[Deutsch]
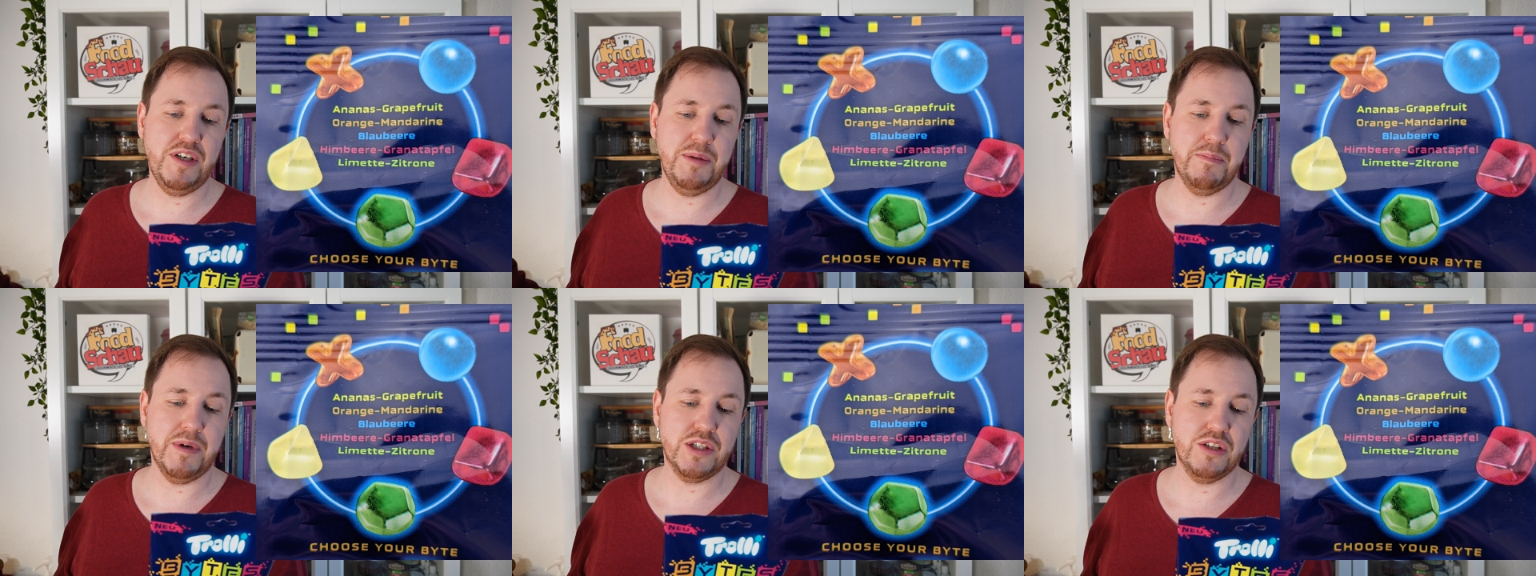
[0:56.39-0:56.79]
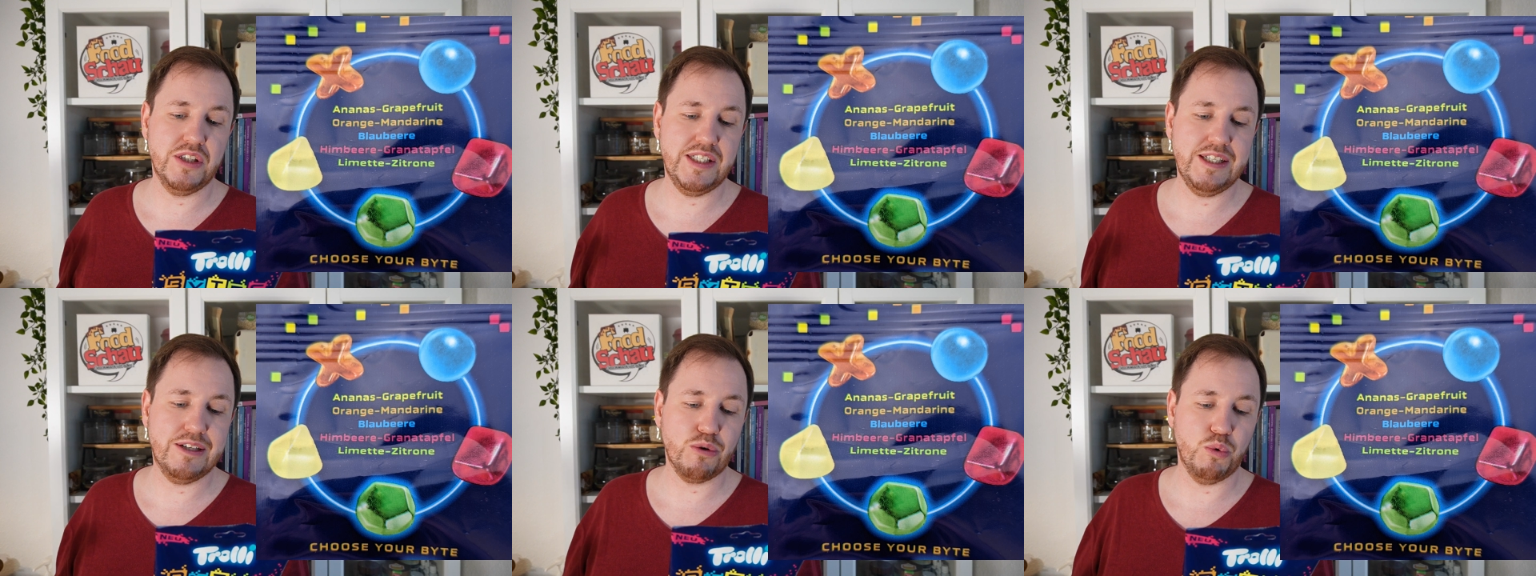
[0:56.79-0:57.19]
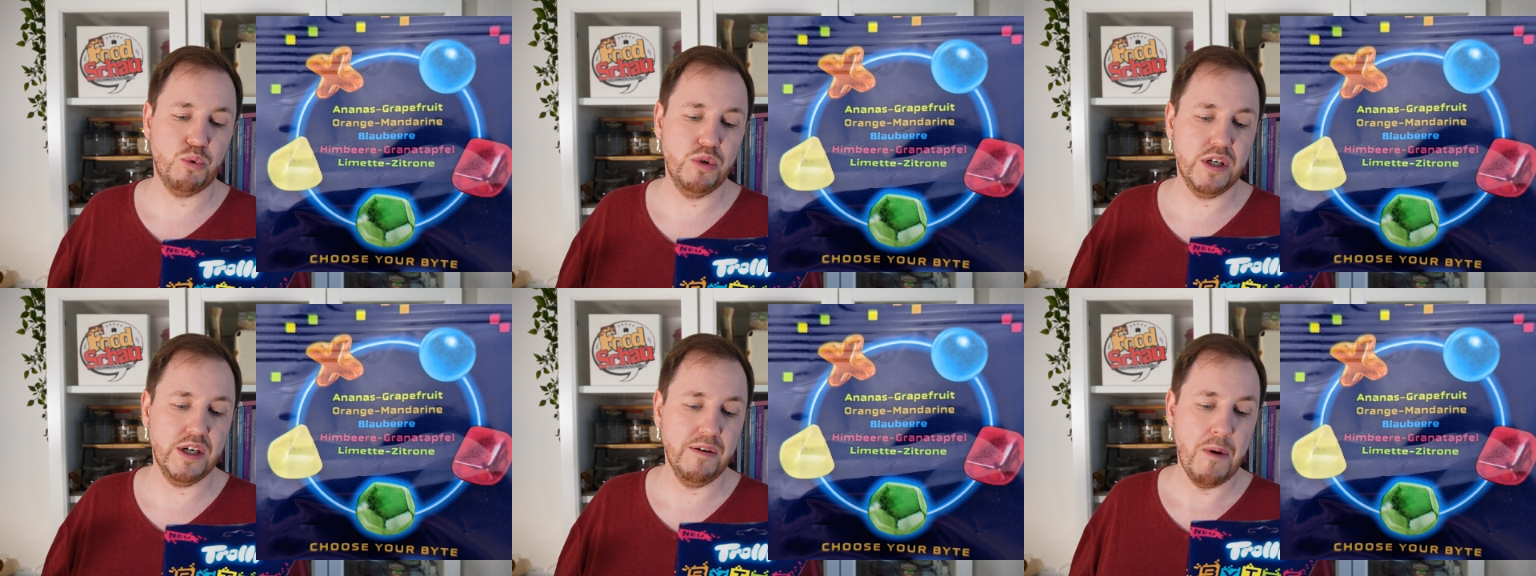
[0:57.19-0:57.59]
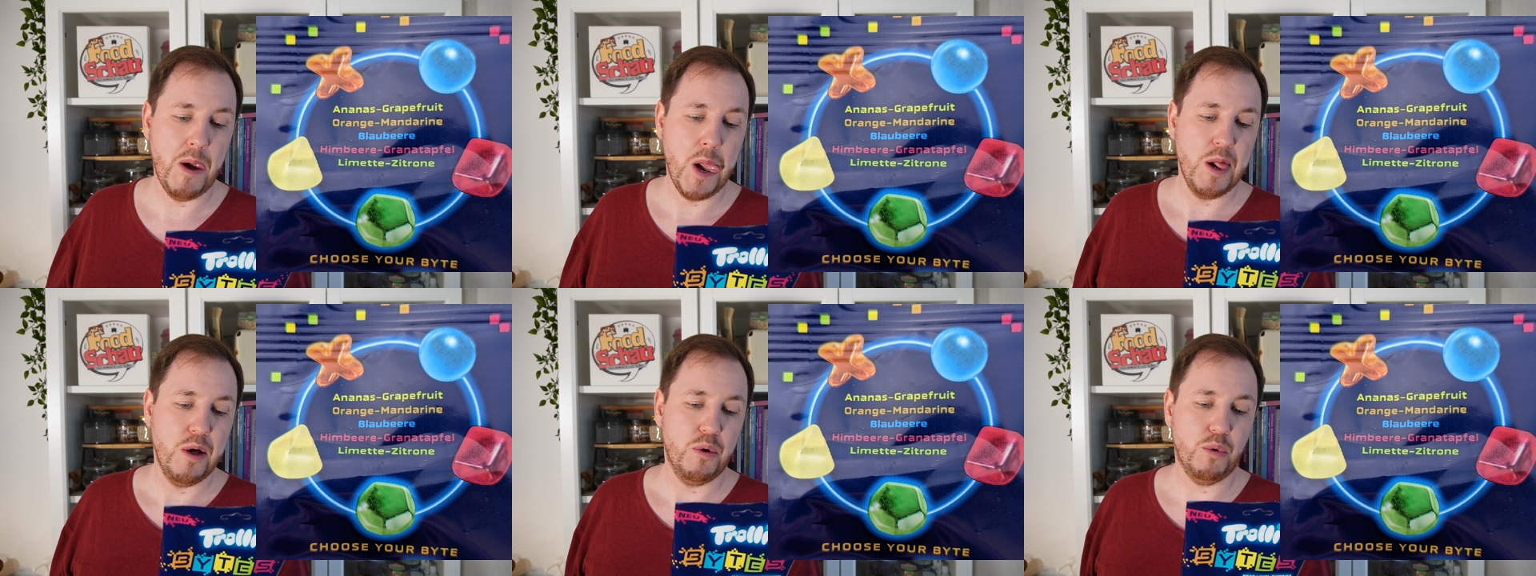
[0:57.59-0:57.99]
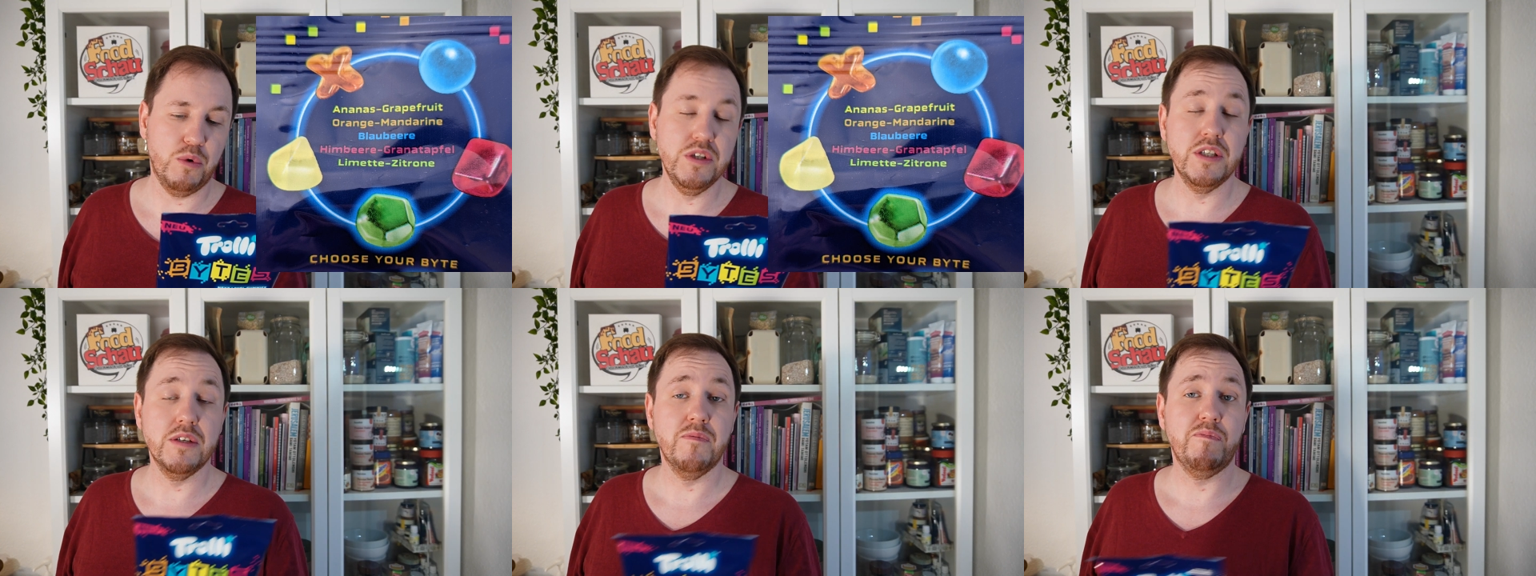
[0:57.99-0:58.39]
Limette, Zitrone
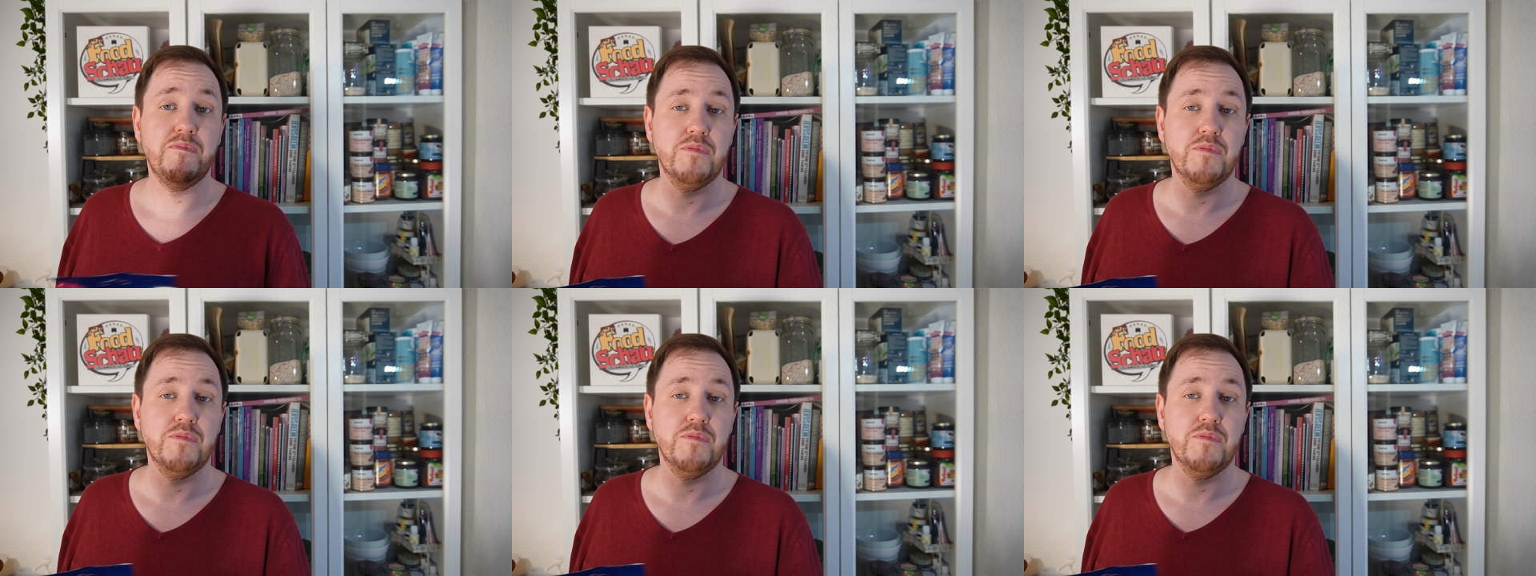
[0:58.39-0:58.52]
und